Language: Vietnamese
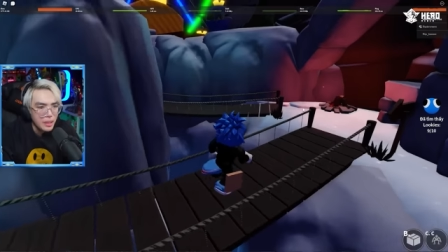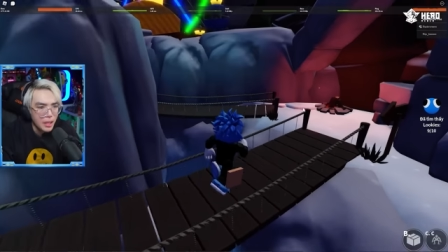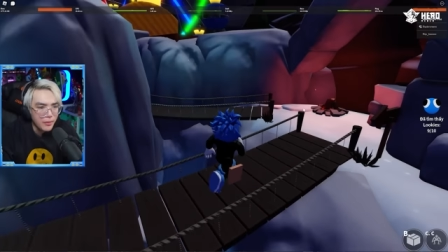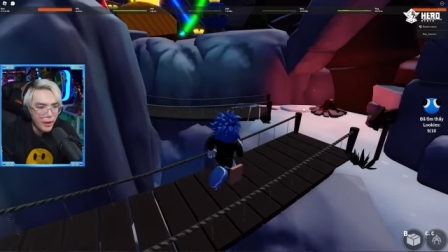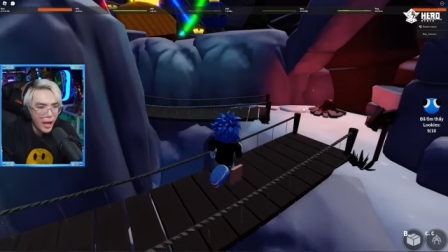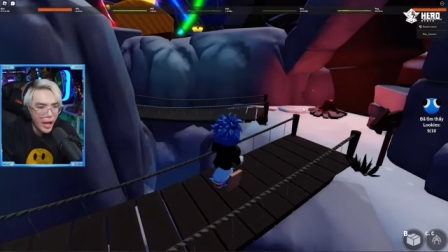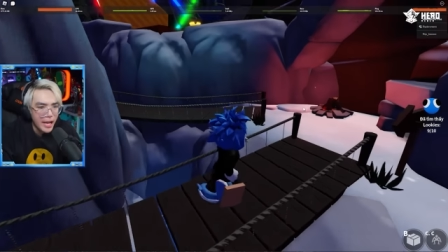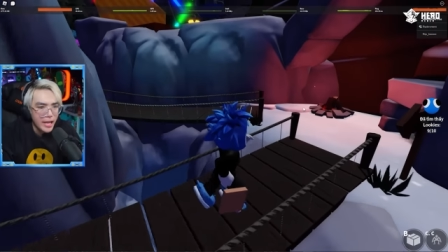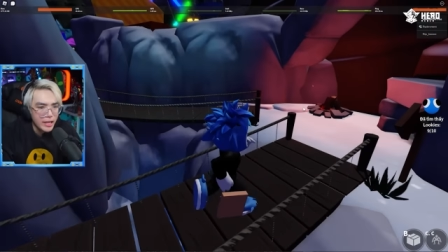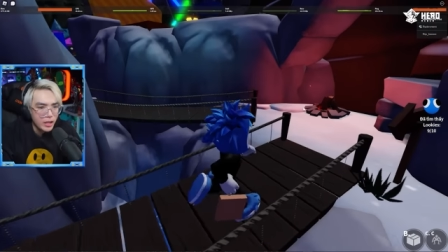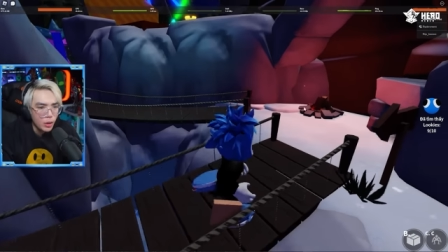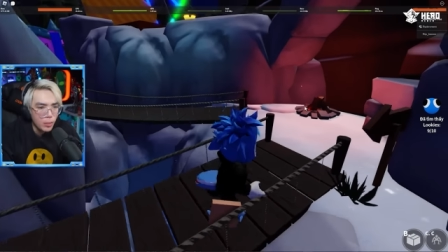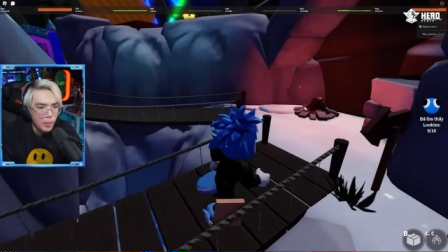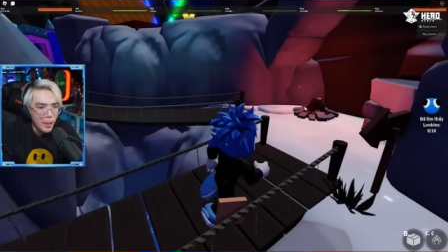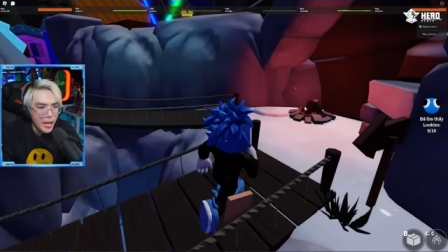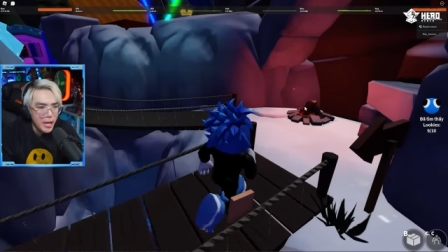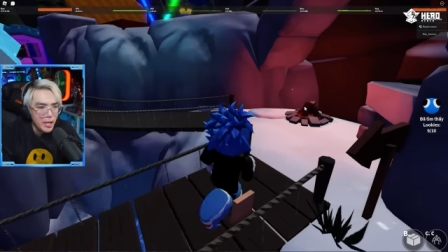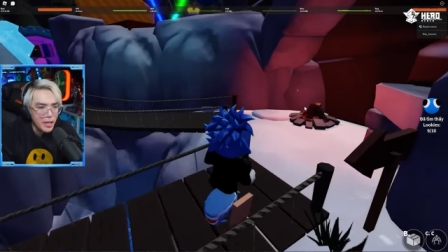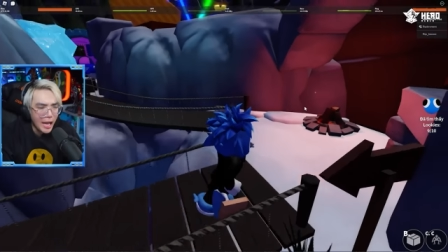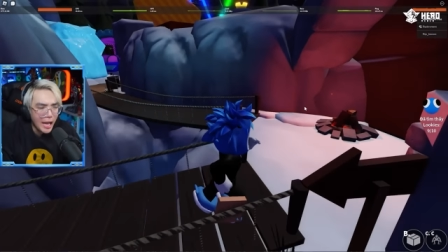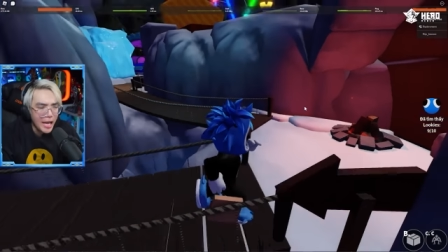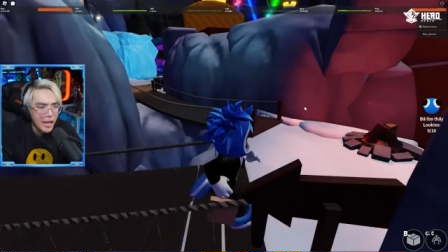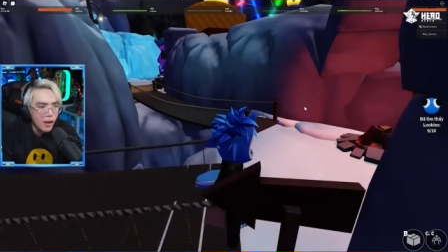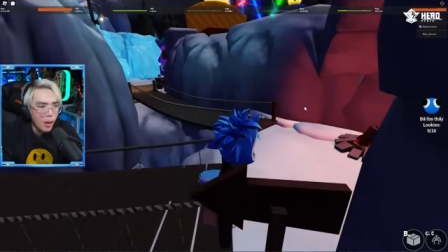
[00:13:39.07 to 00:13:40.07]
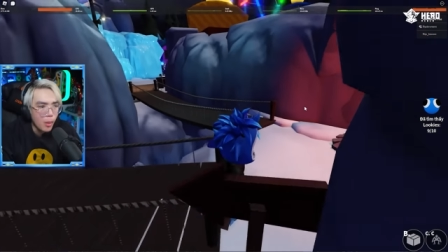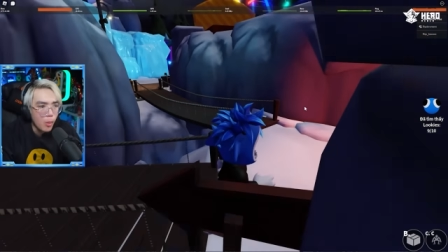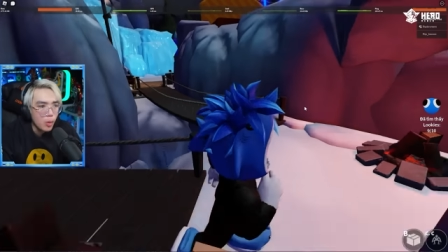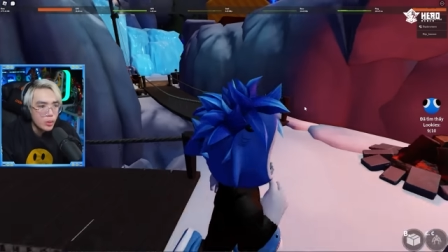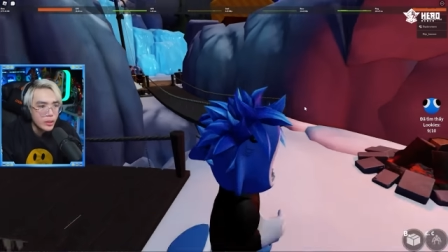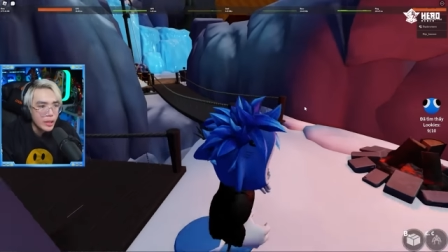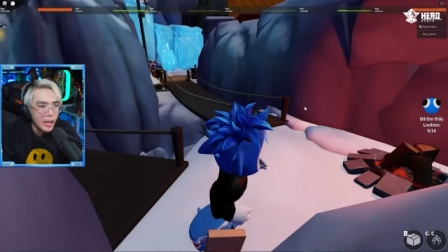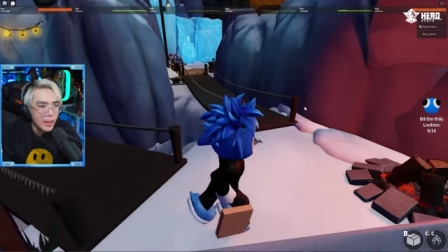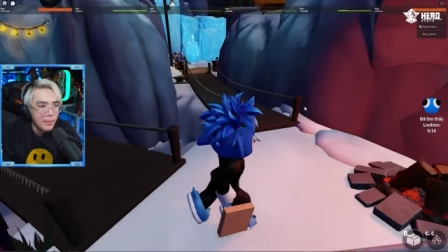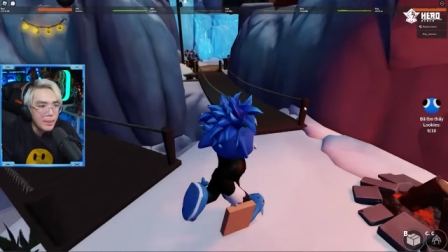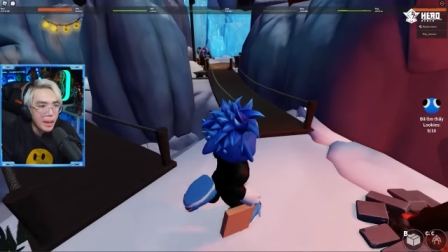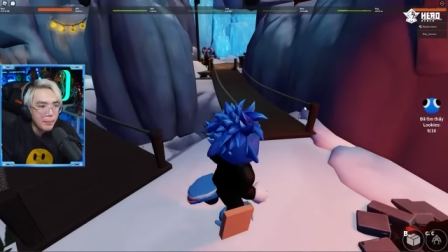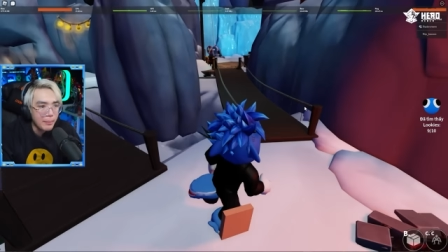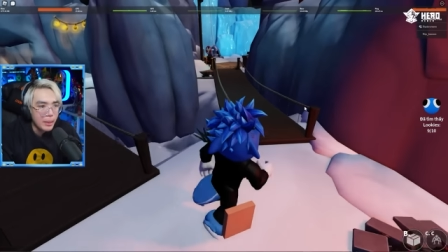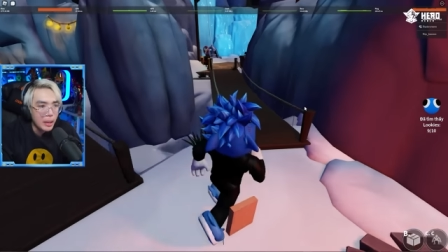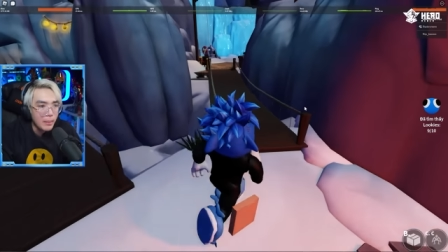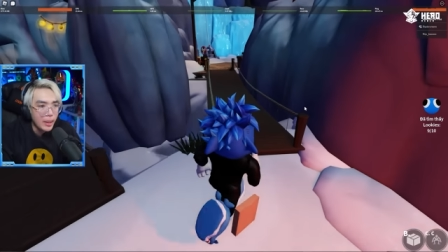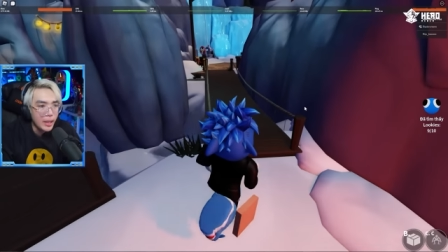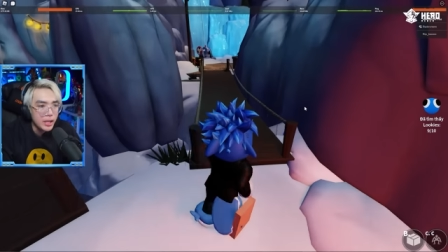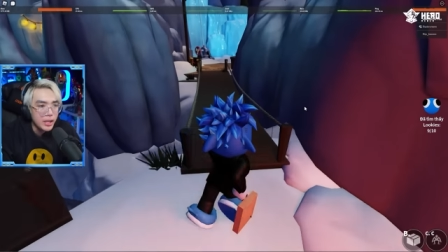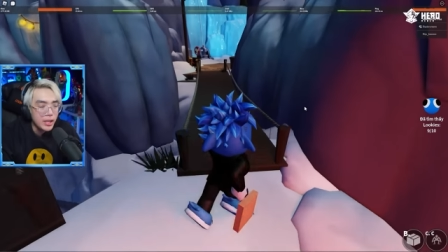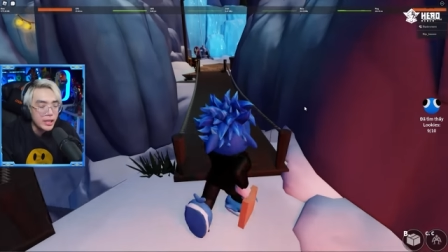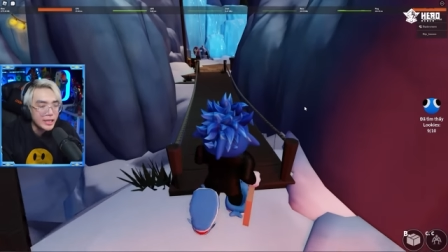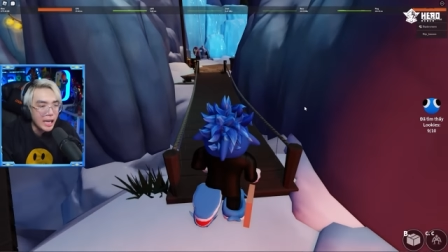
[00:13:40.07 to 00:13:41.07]
thì phải Tôi mới vừa thấy con màu tím nằm ở
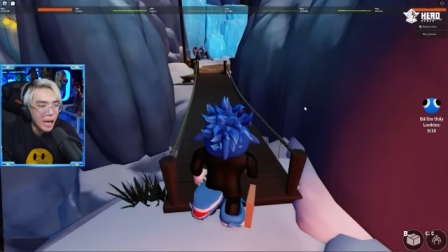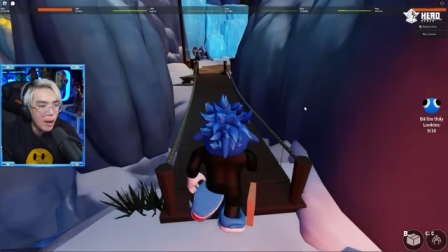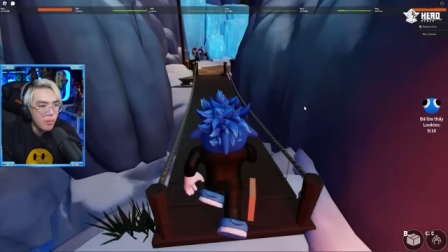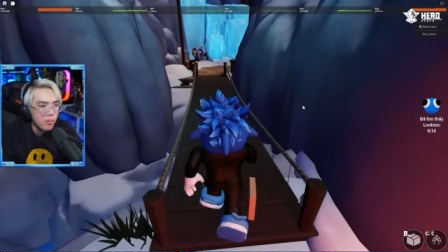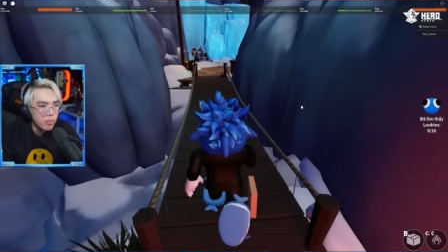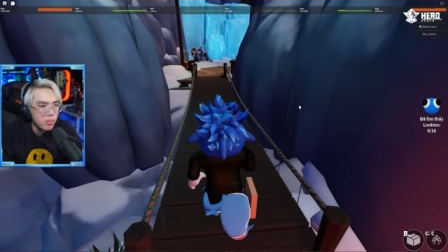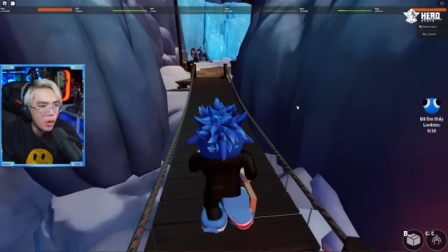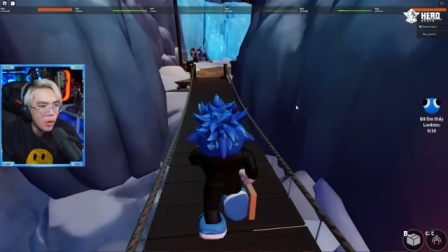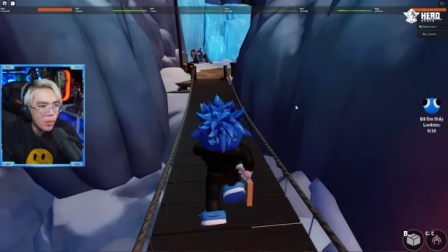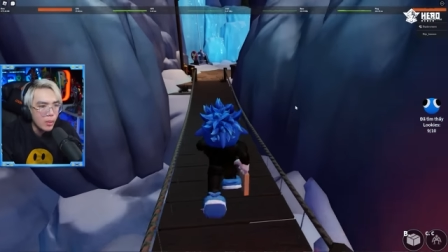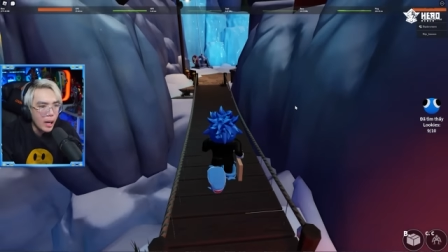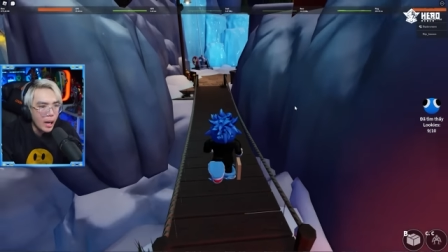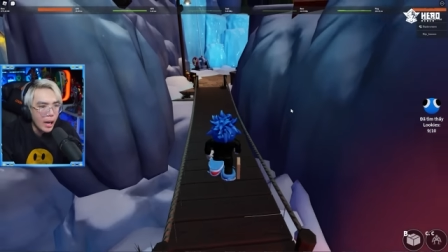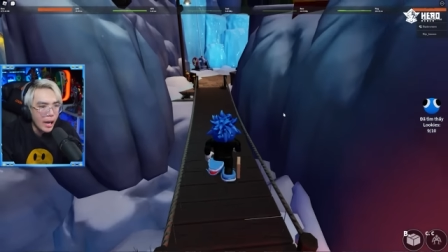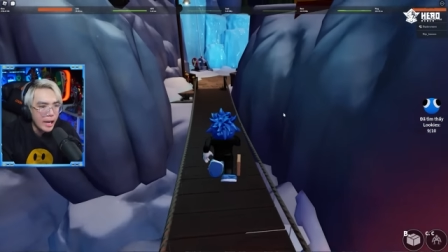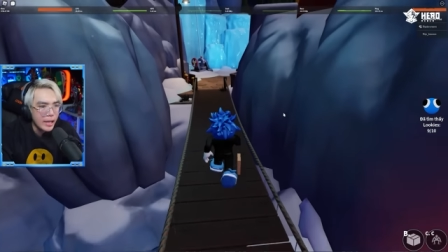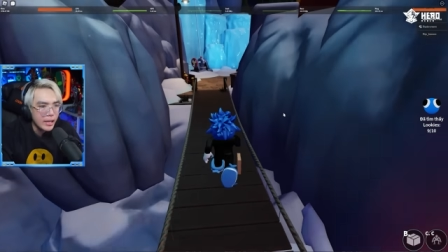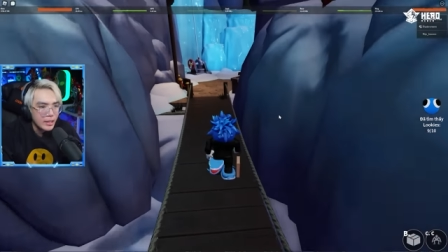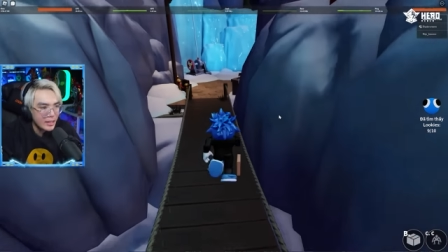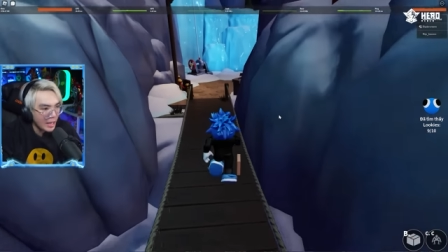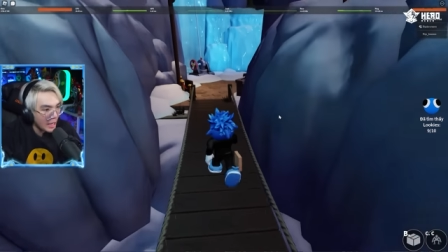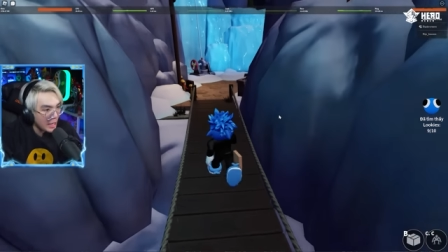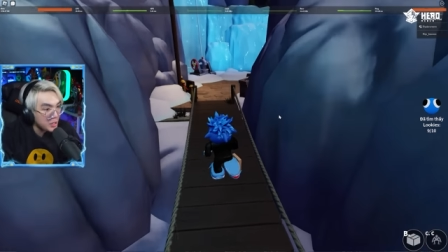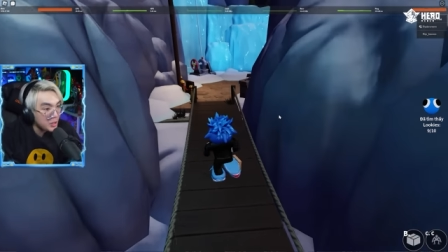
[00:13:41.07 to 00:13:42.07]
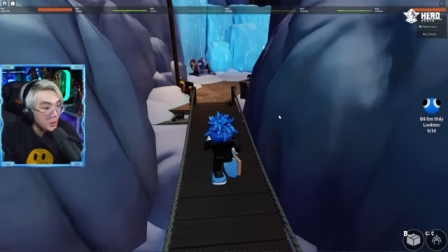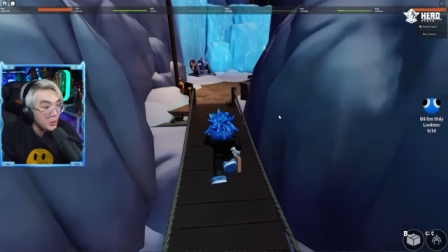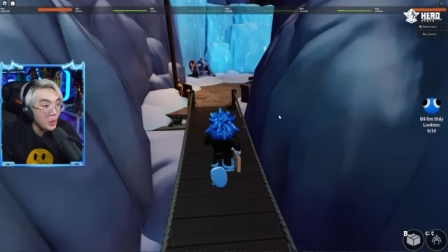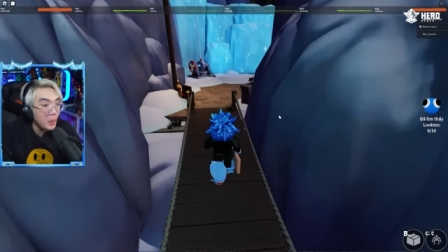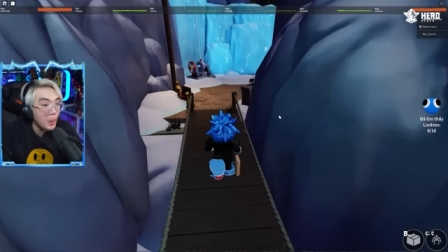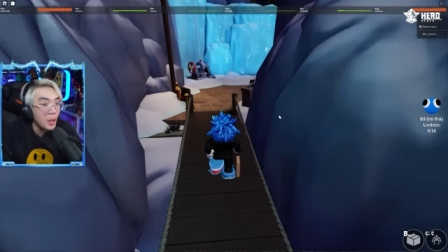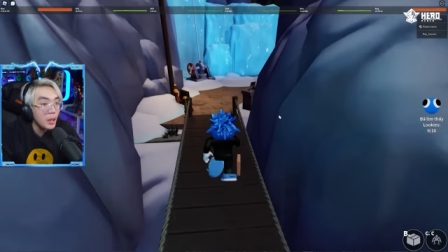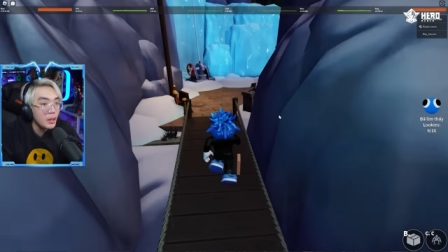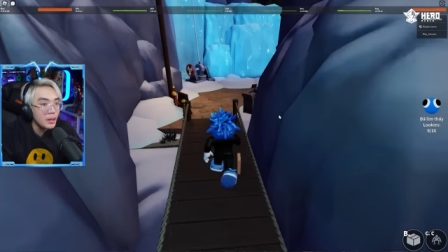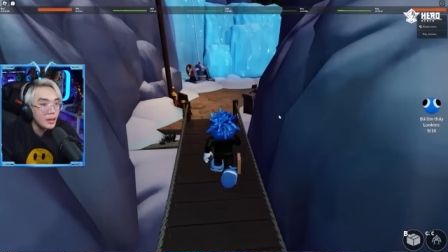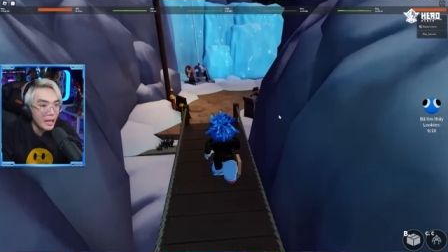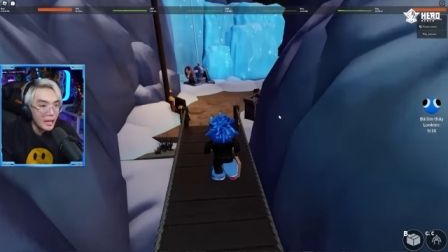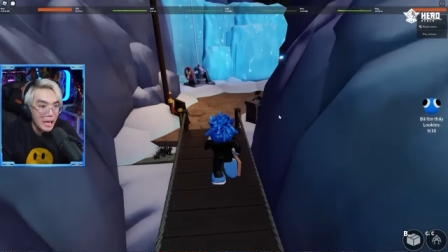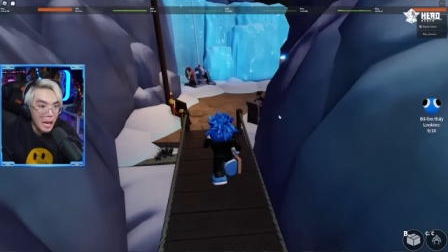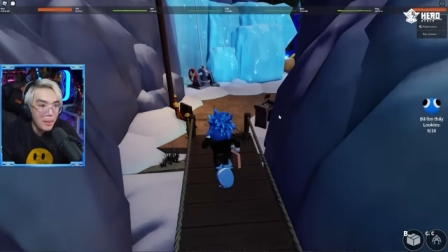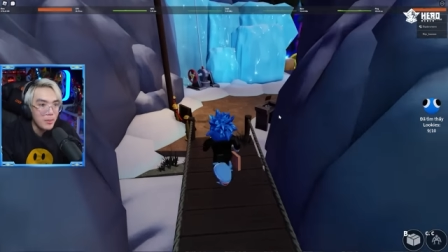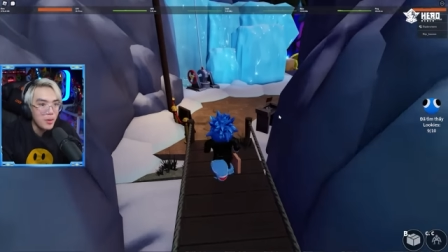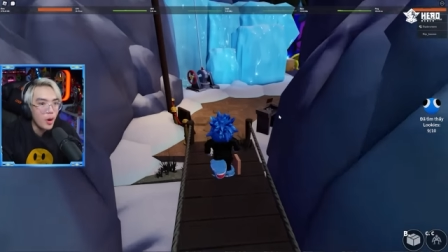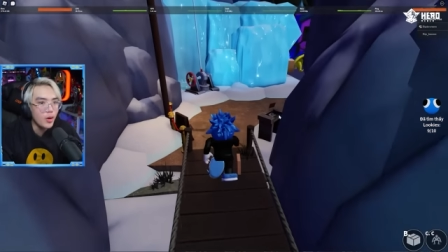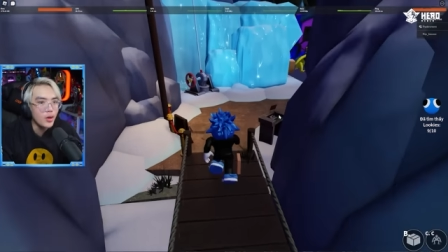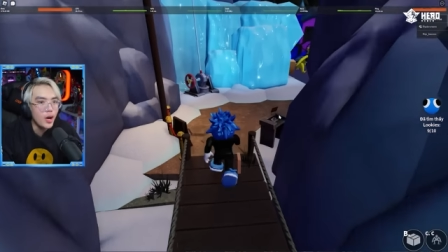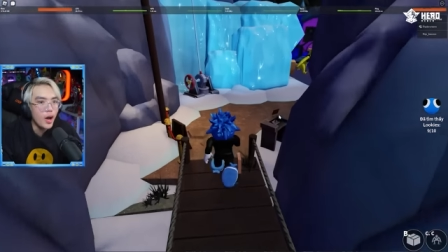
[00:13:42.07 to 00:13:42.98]
bên dưới sông Ok, chạy xuống đó, lấy thêm con